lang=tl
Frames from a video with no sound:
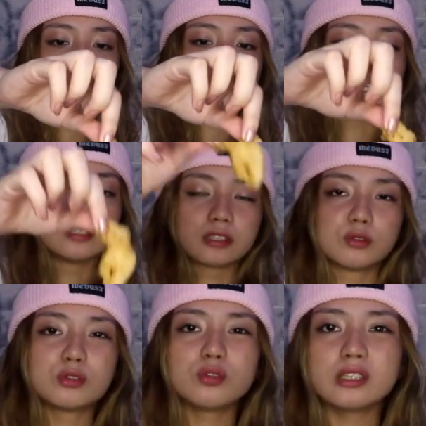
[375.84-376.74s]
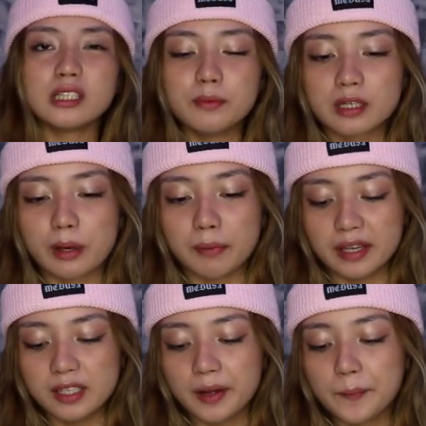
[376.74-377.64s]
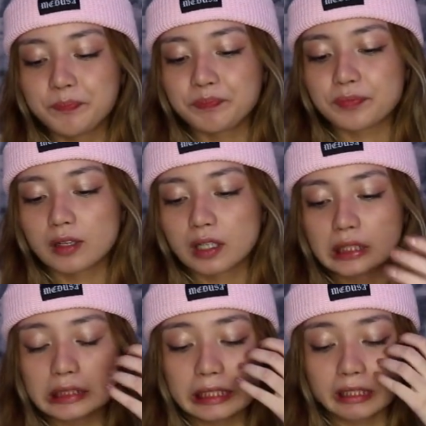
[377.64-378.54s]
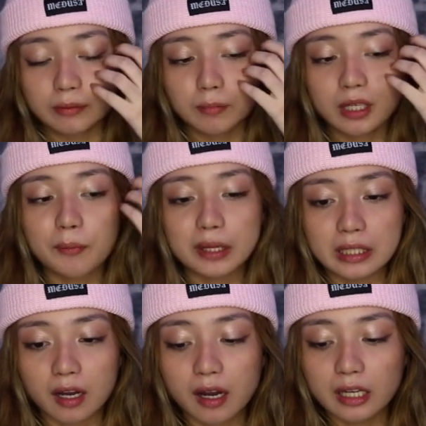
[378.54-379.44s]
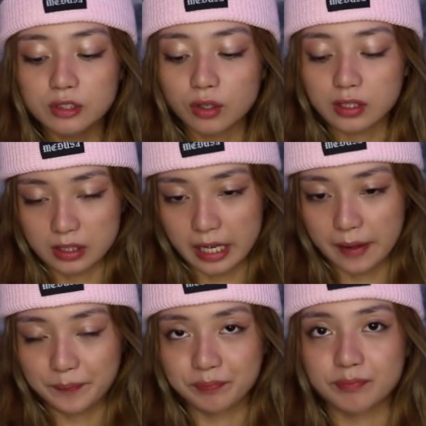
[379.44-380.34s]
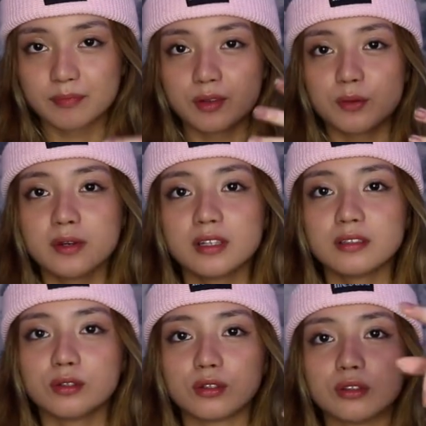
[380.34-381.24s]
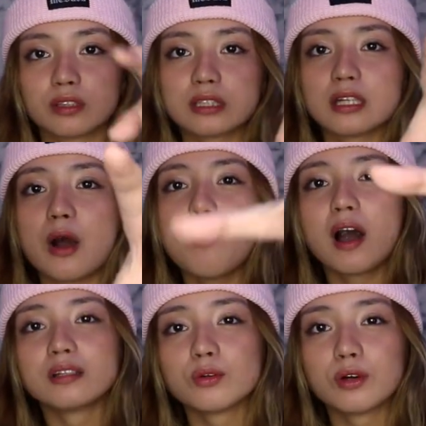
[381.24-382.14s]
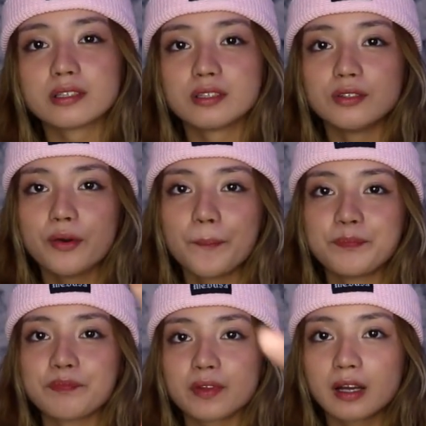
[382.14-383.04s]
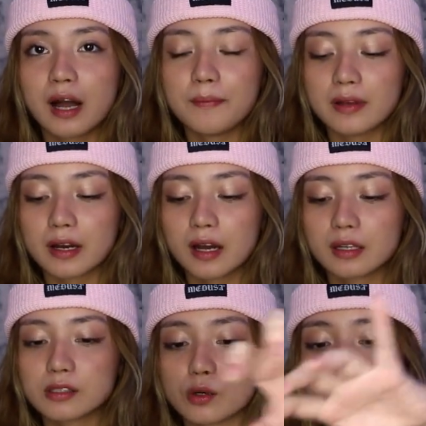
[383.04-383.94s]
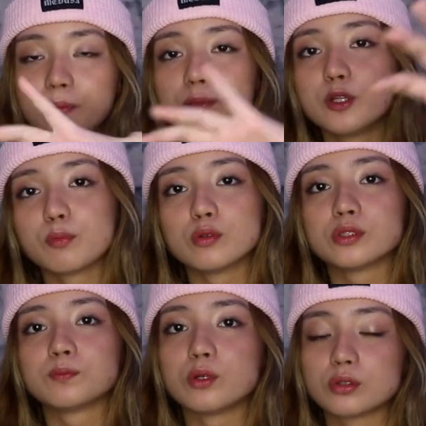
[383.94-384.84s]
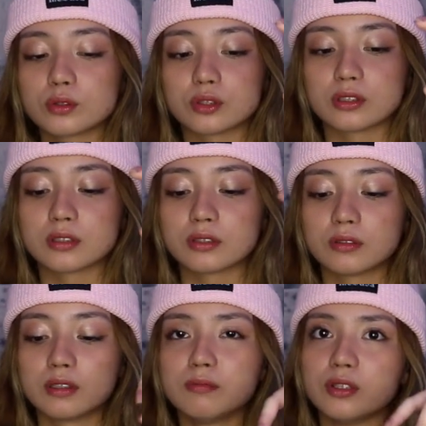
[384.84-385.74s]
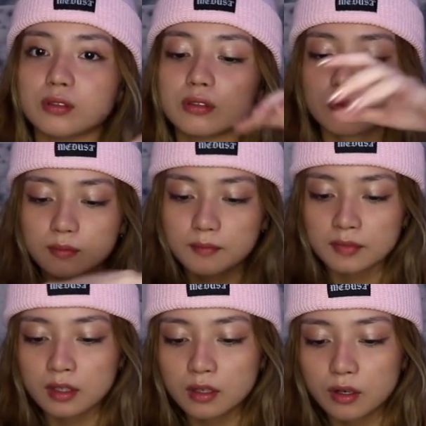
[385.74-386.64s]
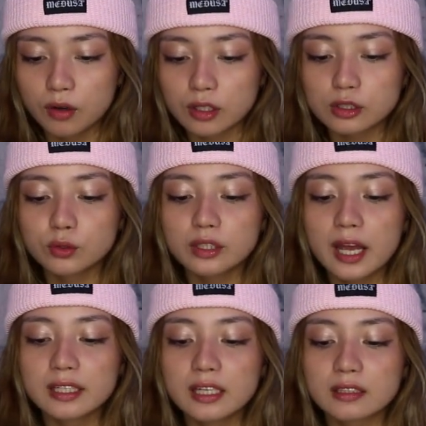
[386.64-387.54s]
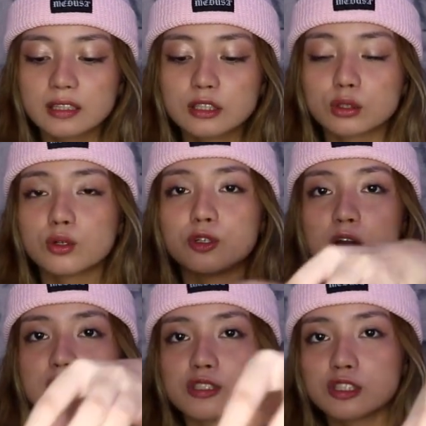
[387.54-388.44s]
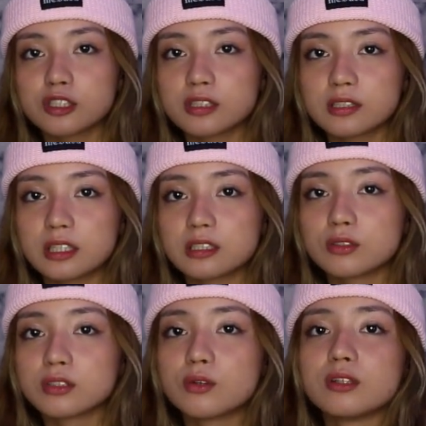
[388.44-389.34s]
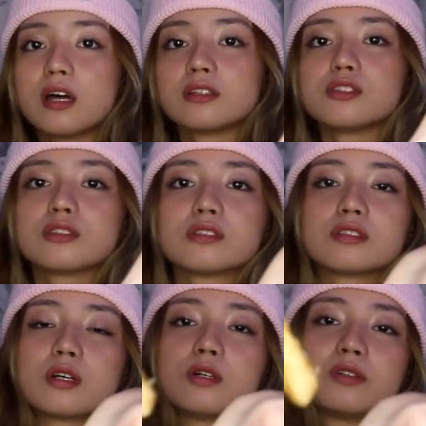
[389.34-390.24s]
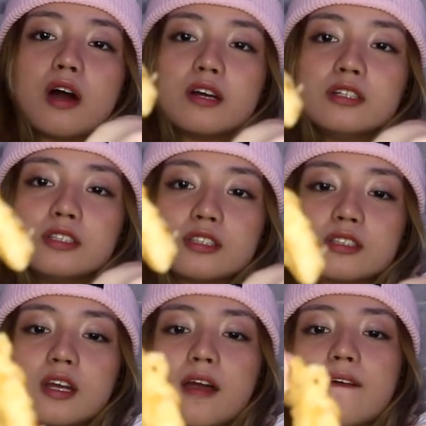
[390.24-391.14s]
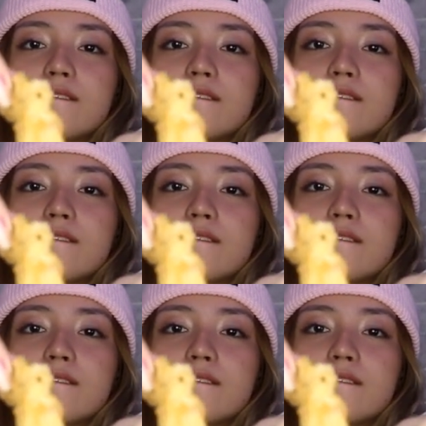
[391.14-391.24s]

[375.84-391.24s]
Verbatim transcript: Kuha tayong isa. Gusto ko sana magkamay. Magkamay lang, kaso kasi, ayoko maging dubyo. Tapos, hawakan ko kasi yung camera. So, pinapost-post ko siya. So, ano yun? Okay, so unahin natin itong ranch. Sasawsaw natin siya sa ranch.